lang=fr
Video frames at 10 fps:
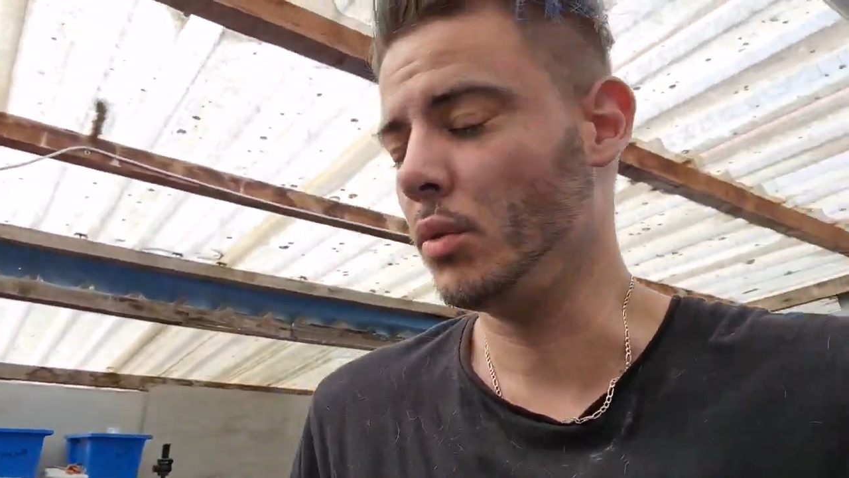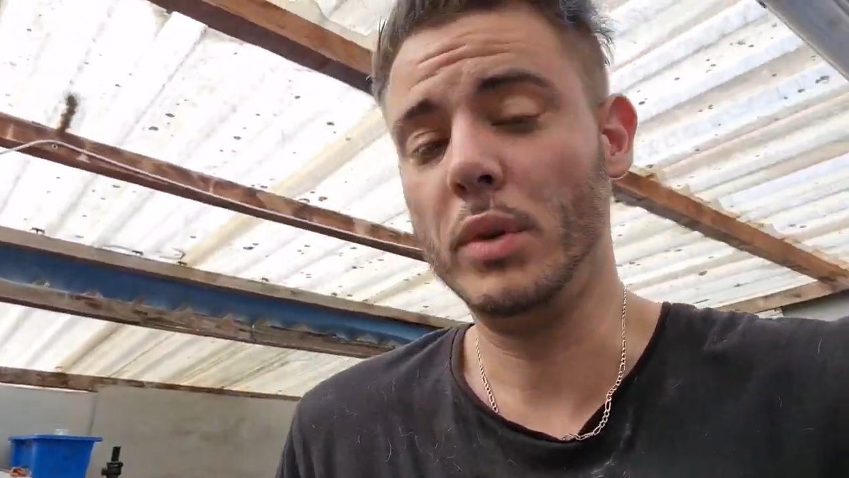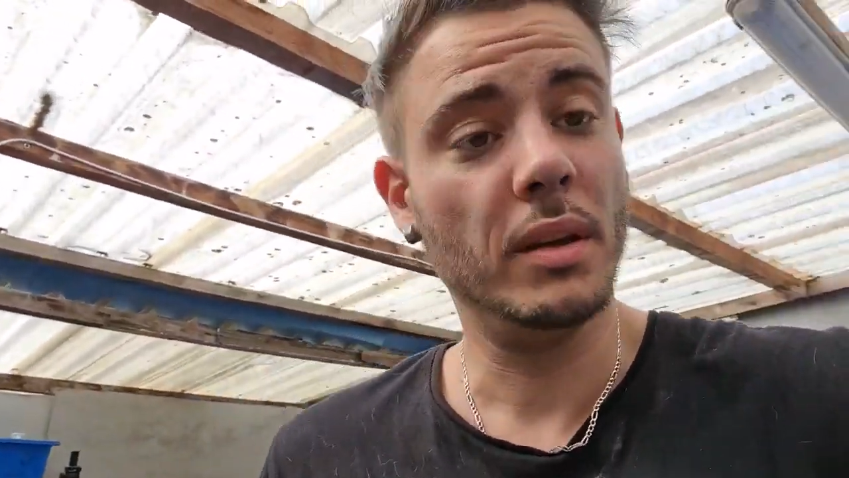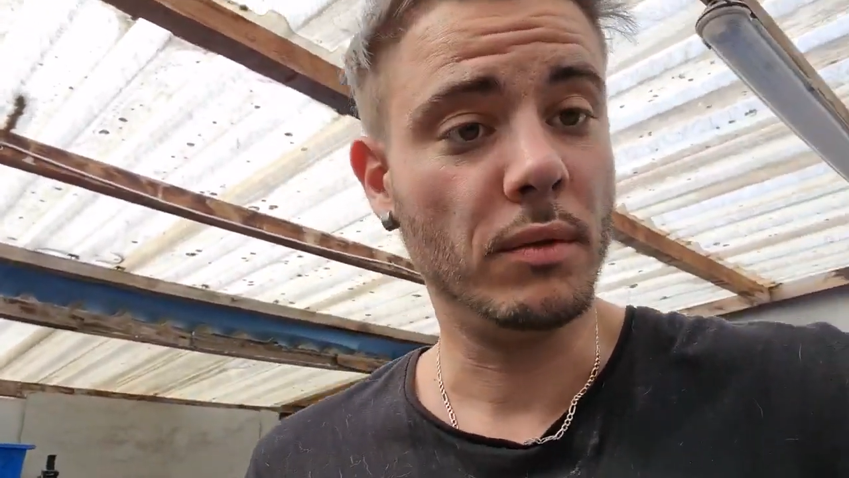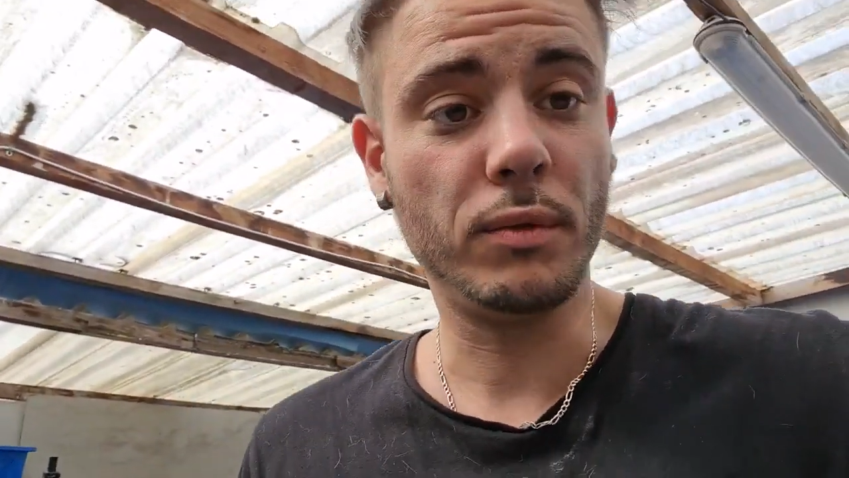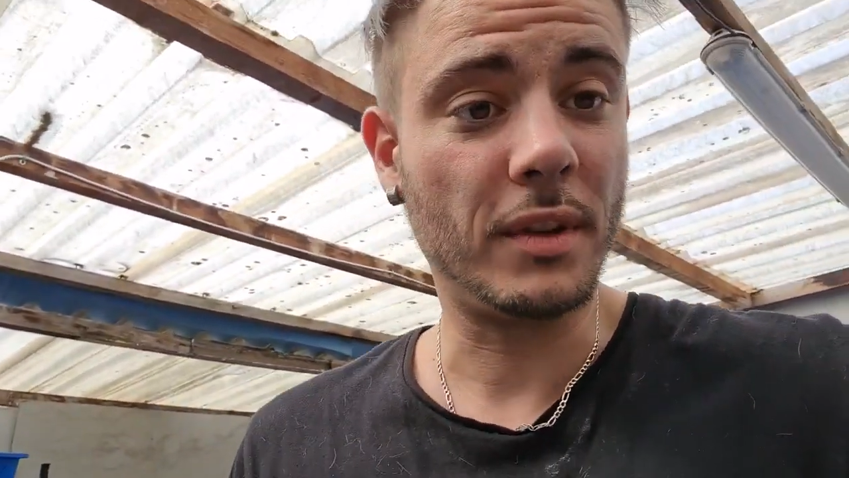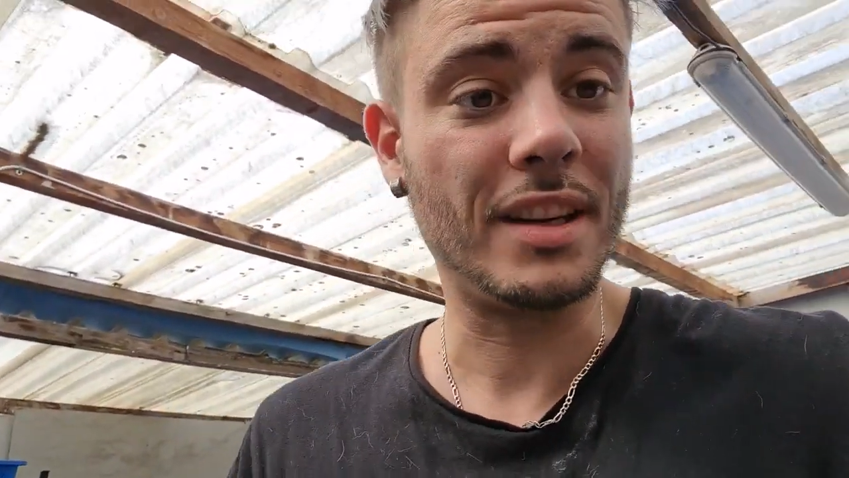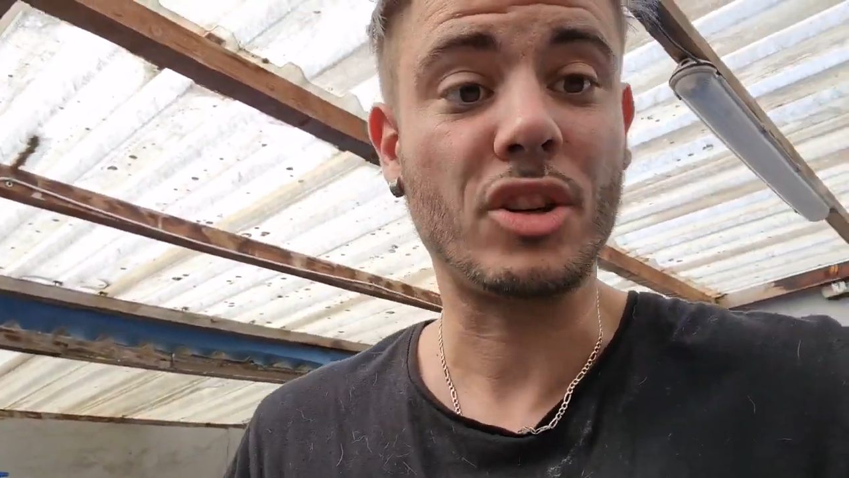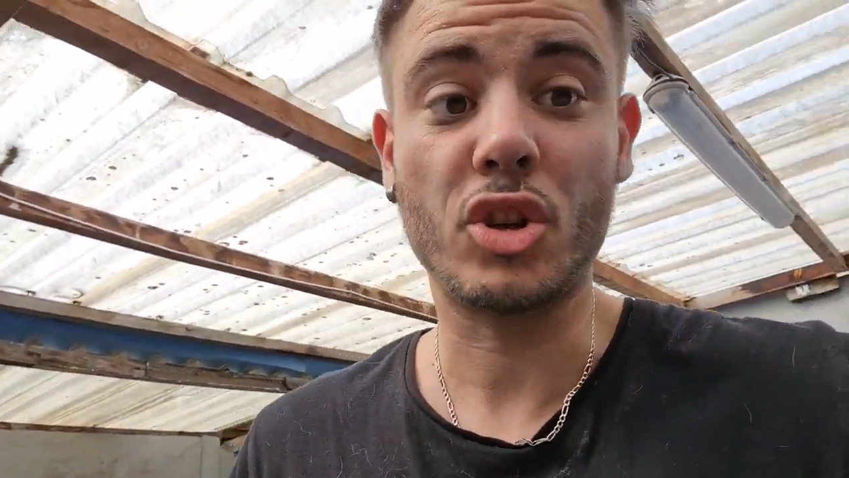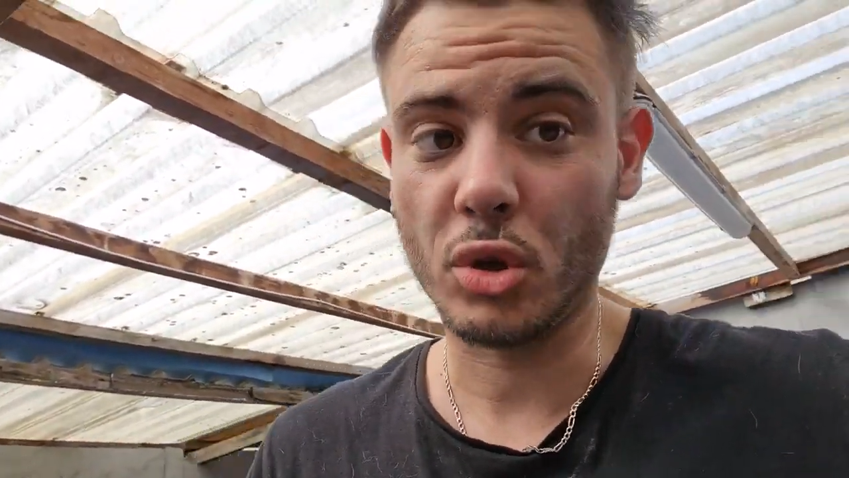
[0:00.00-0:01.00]
Oui, vous
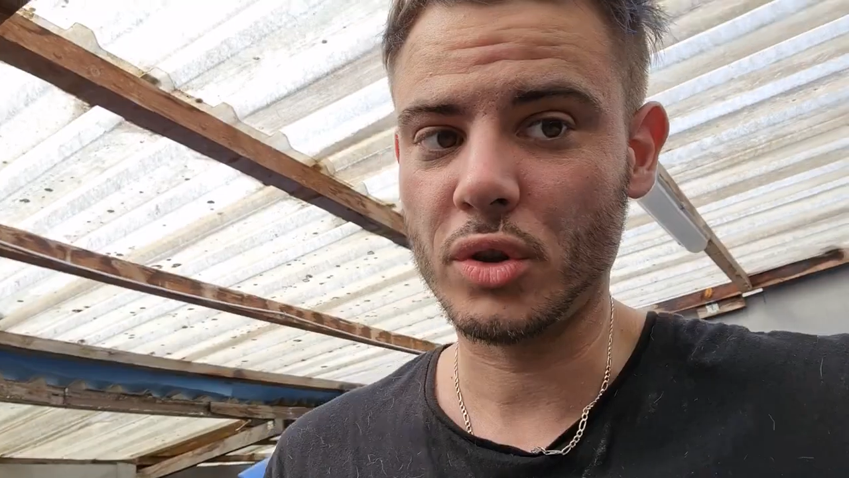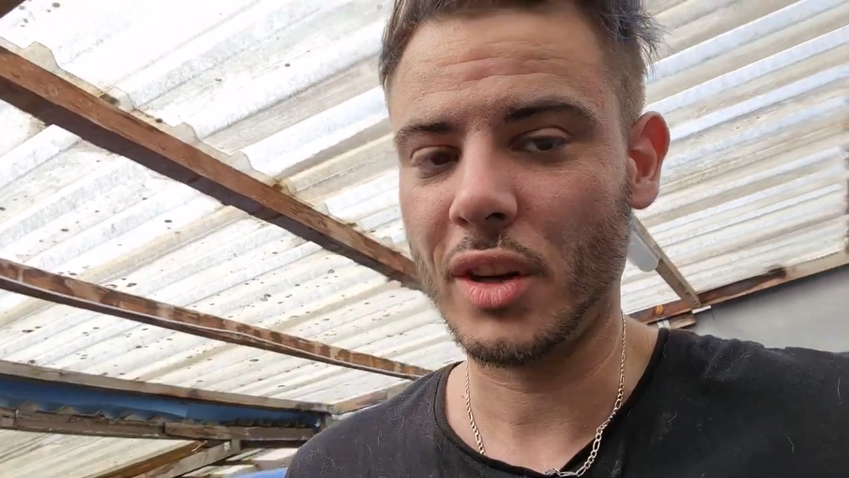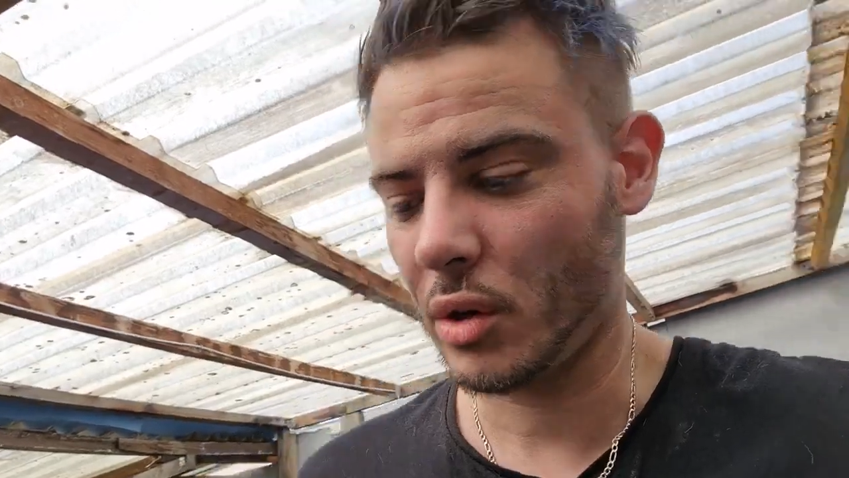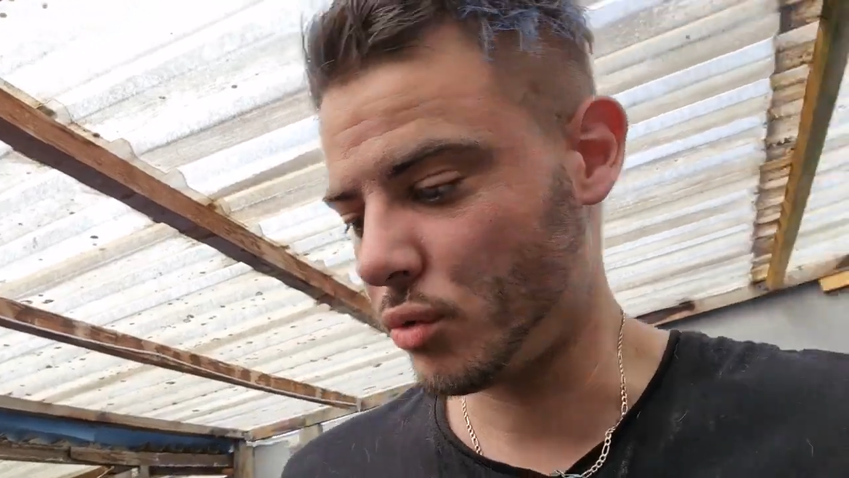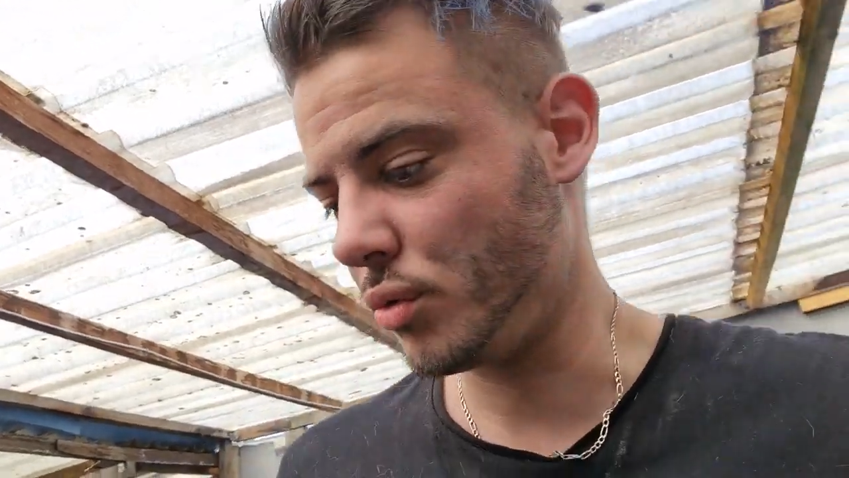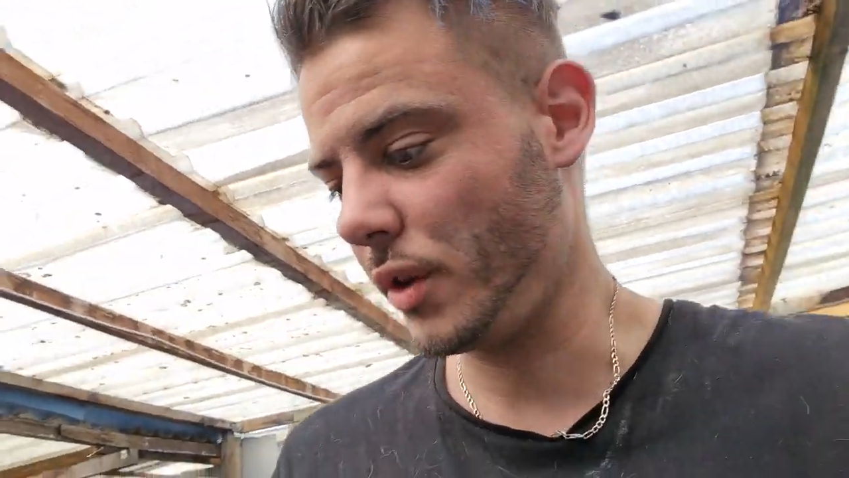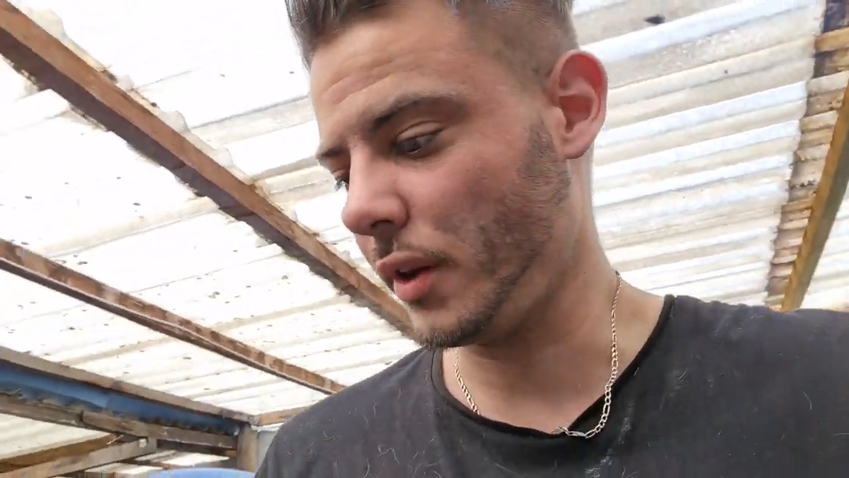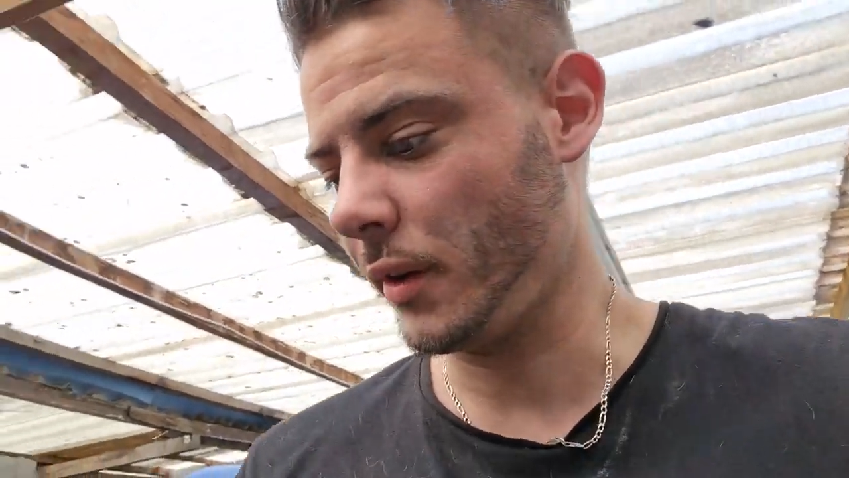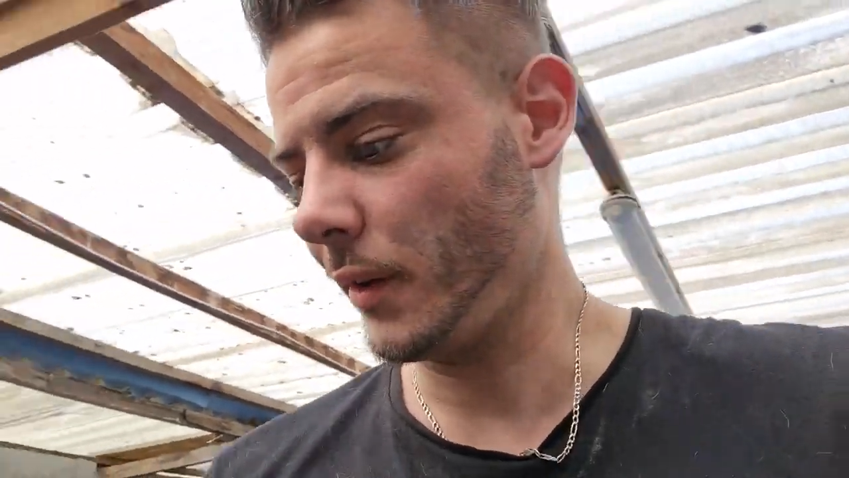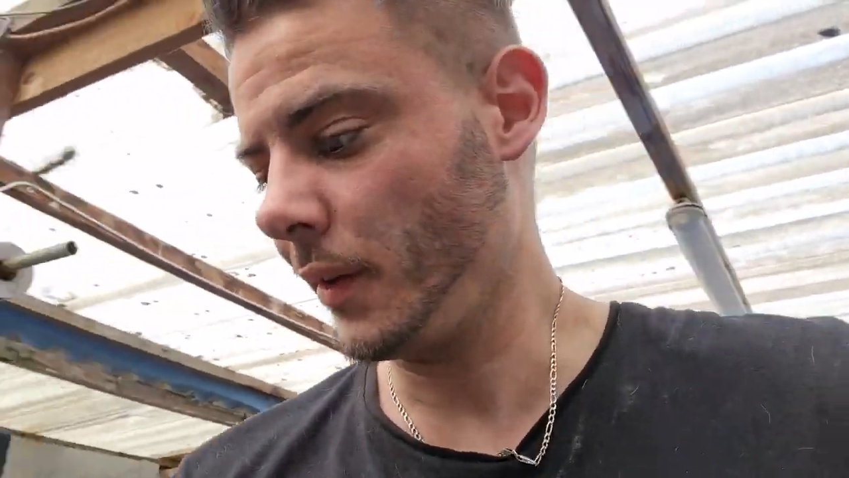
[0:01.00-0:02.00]
avez changé la couleur